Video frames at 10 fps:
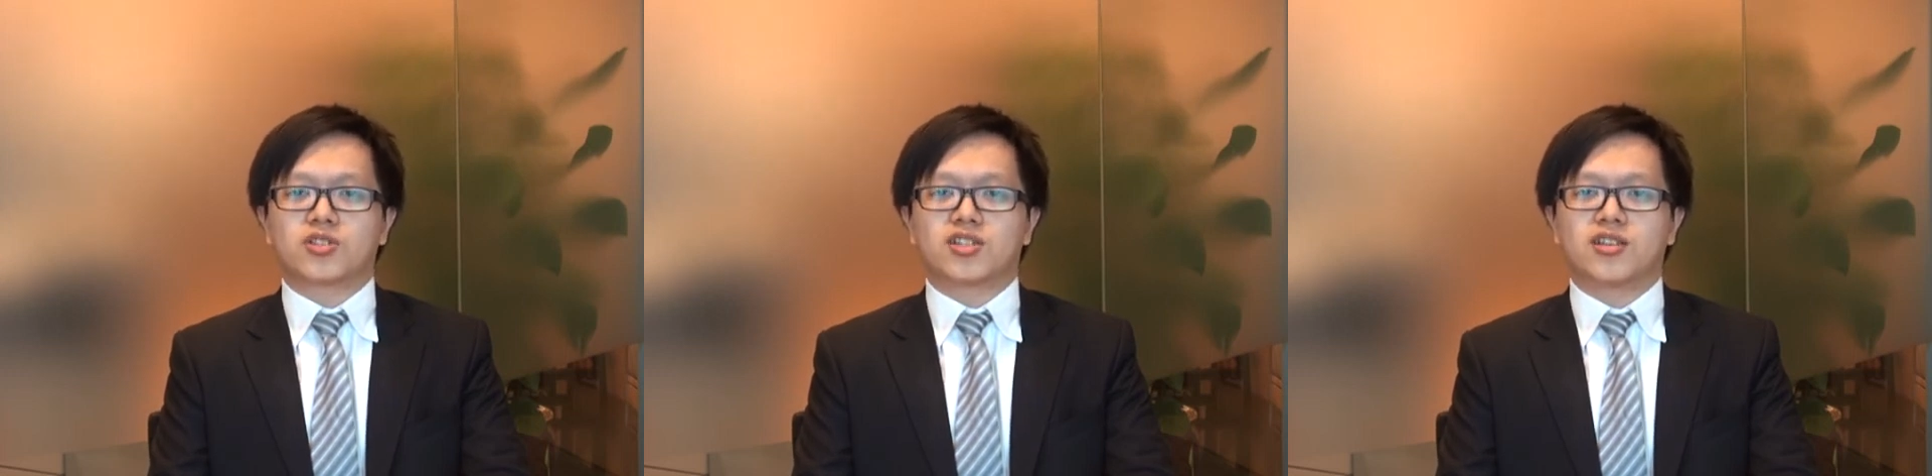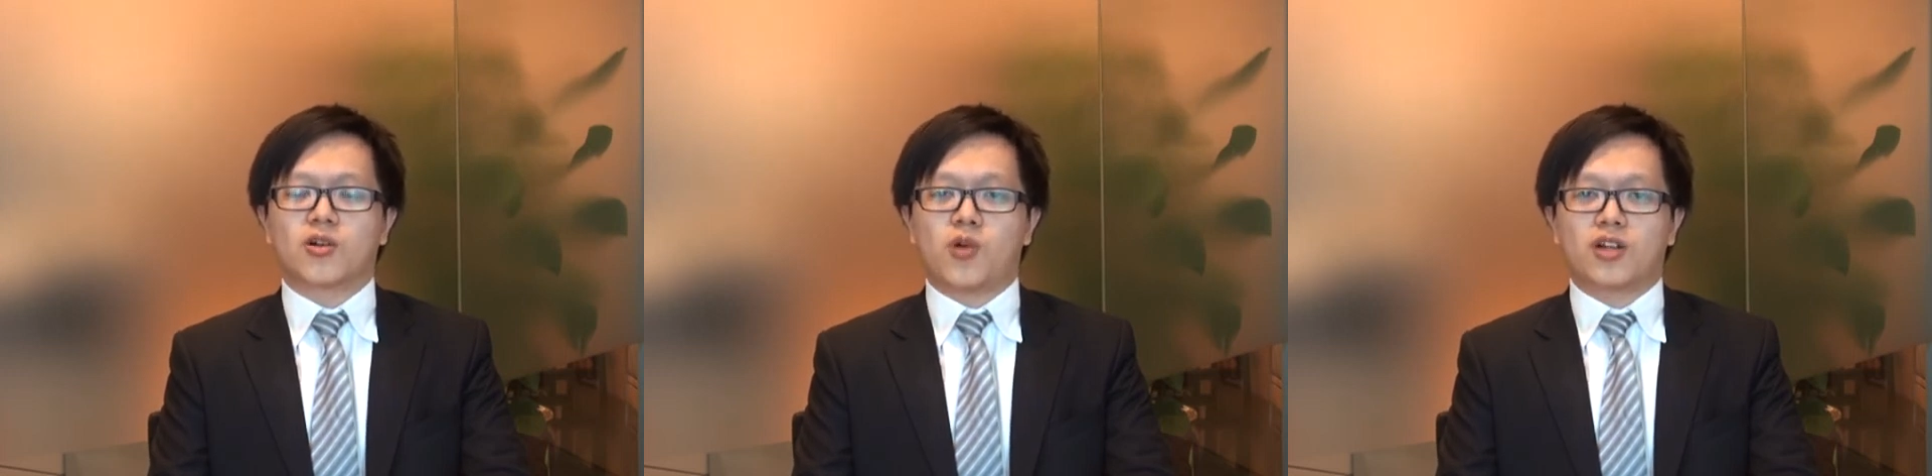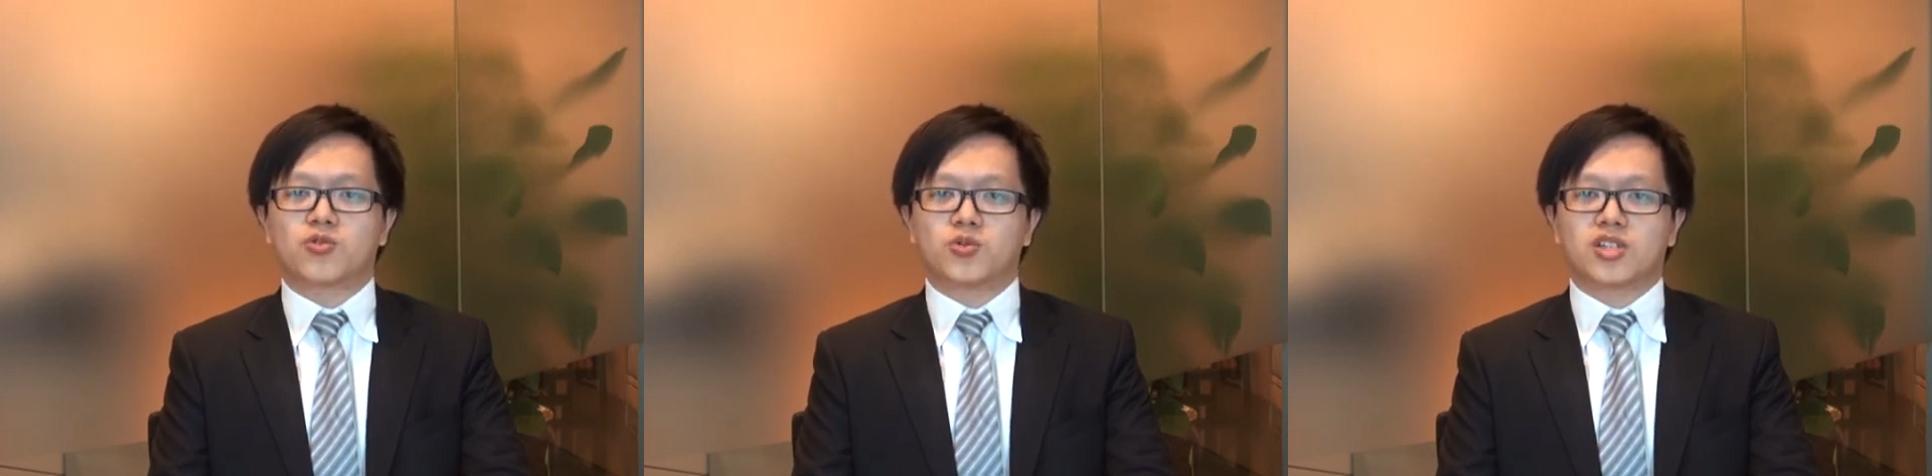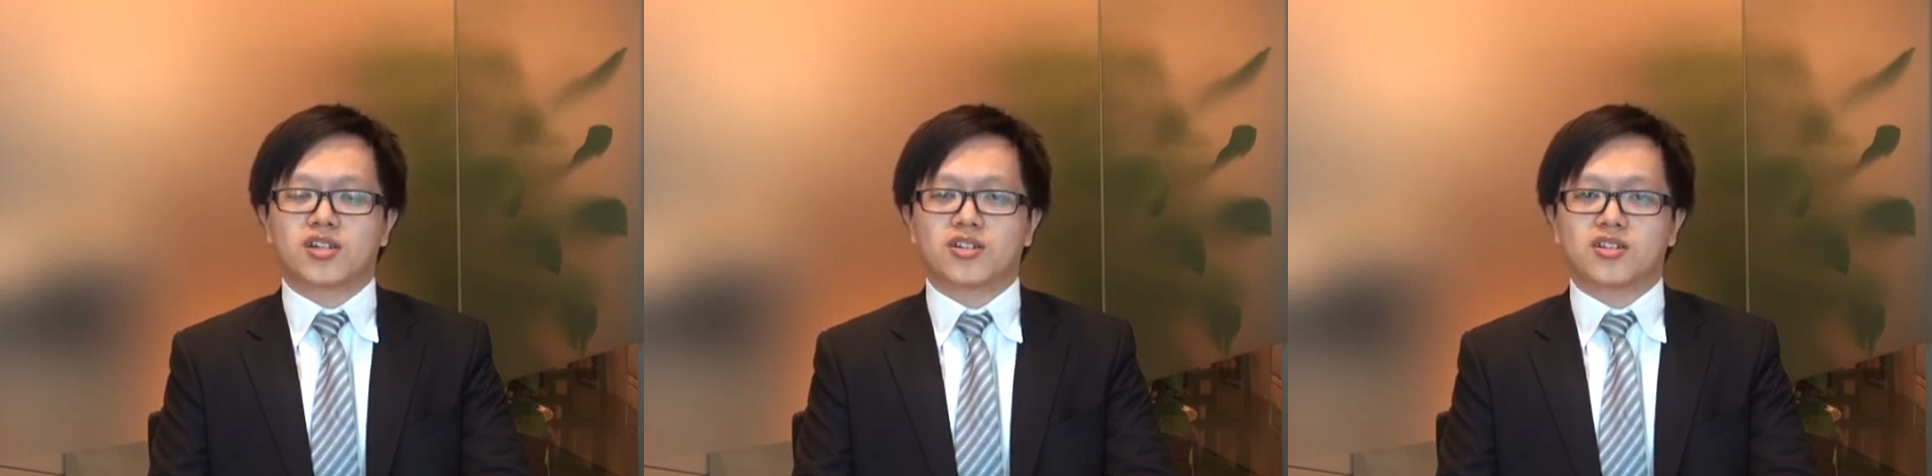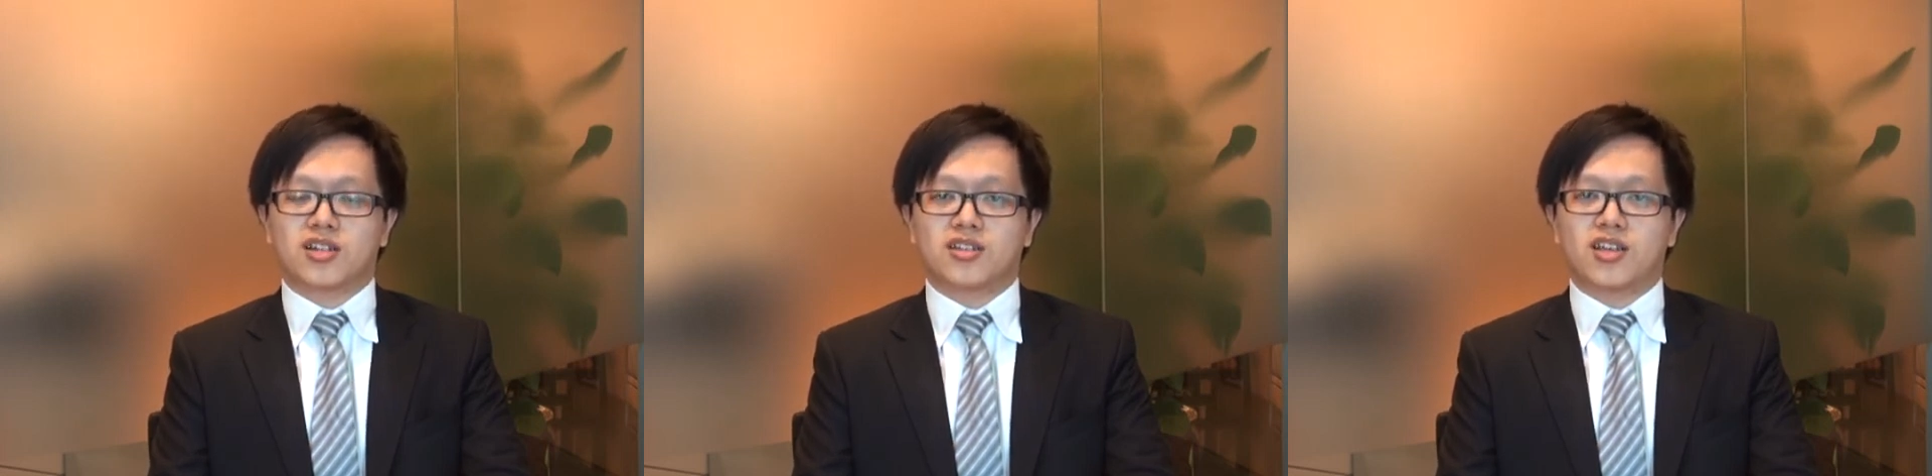新的关注这个
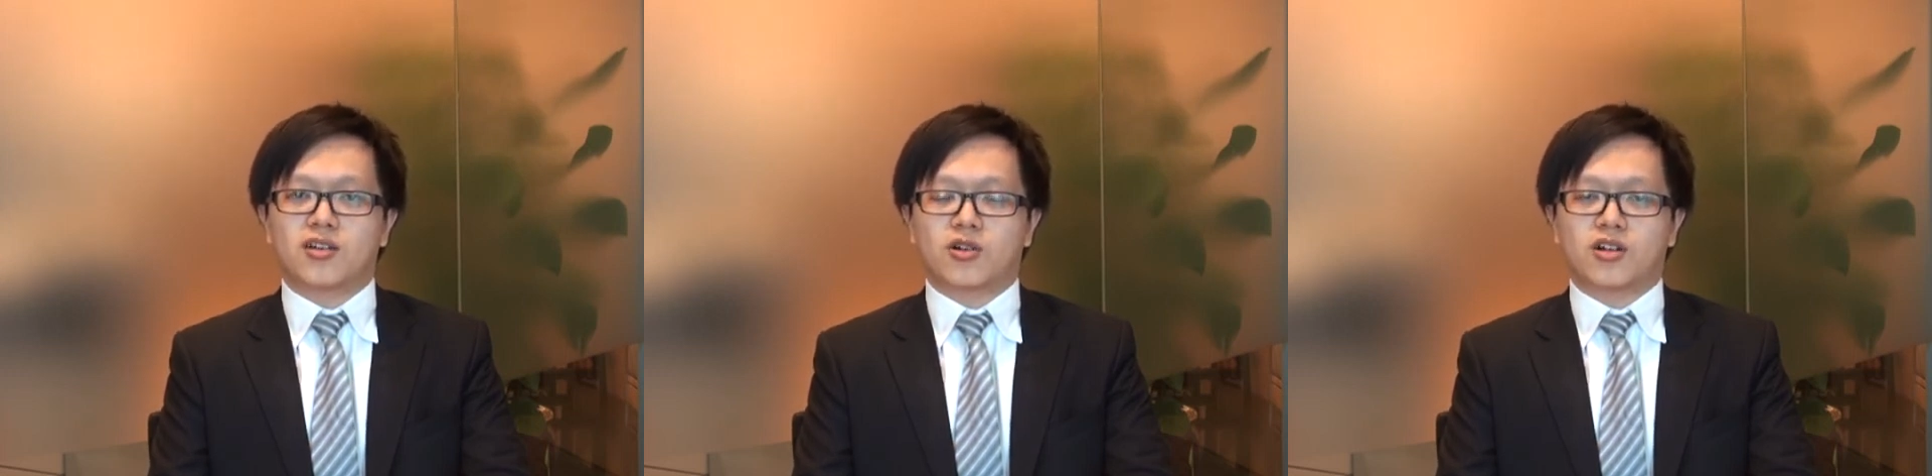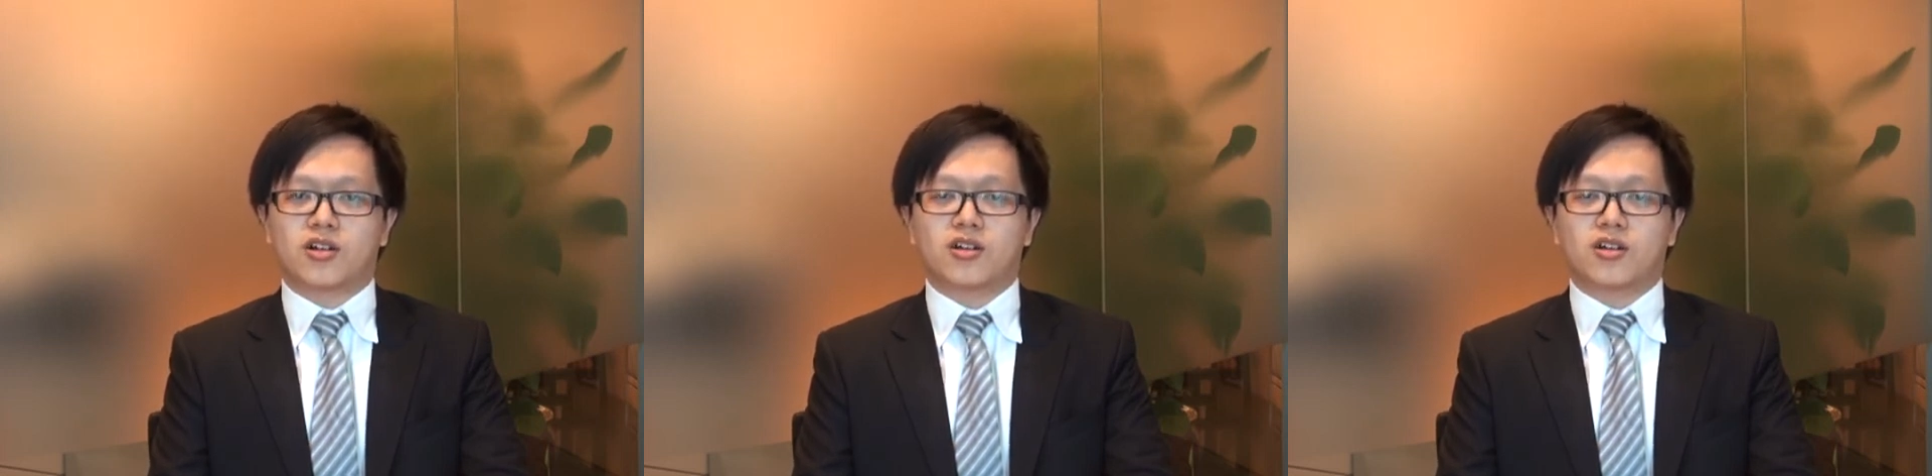产业，